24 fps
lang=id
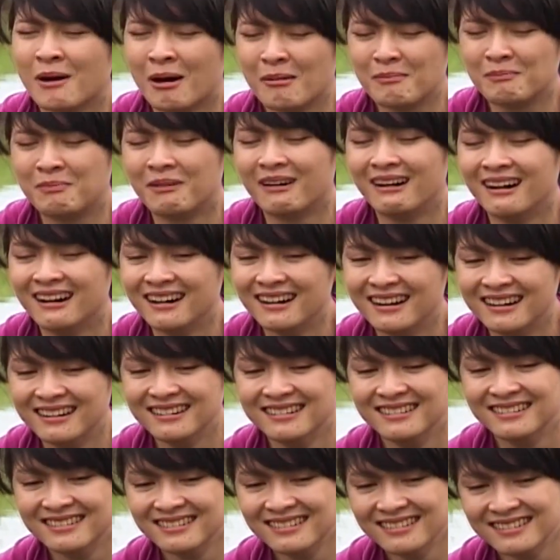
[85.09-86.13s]
Ajaknya bapak.
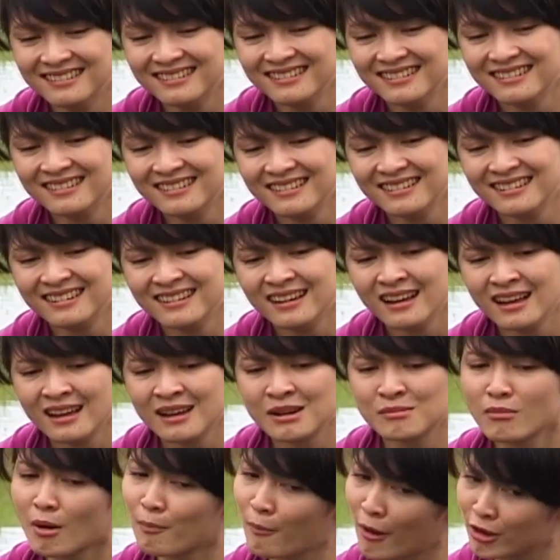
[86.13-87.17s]
temenan kan.
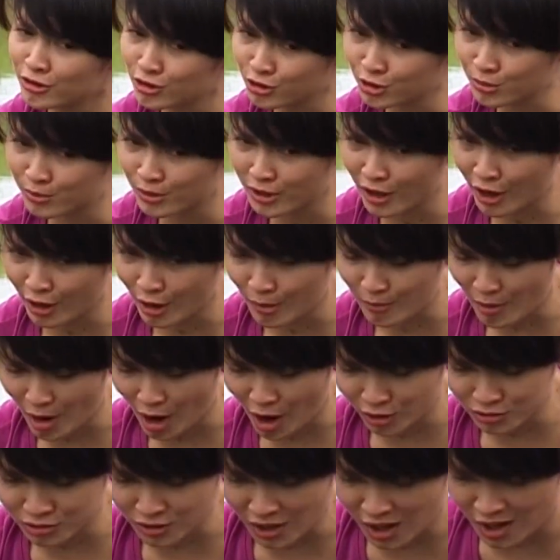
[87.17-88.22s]
Bapak aja temenan sama
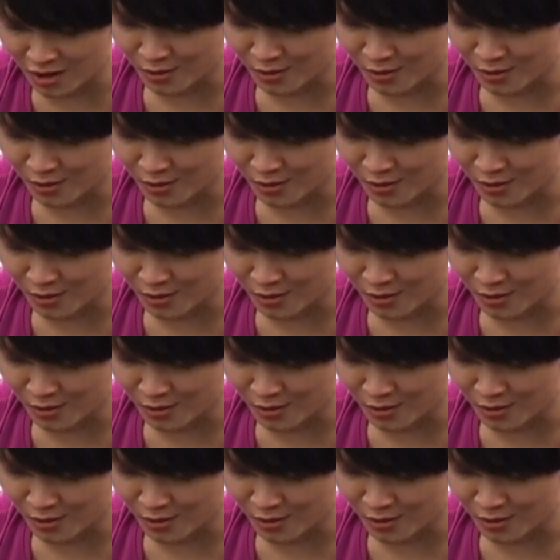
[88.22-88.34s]
angsa,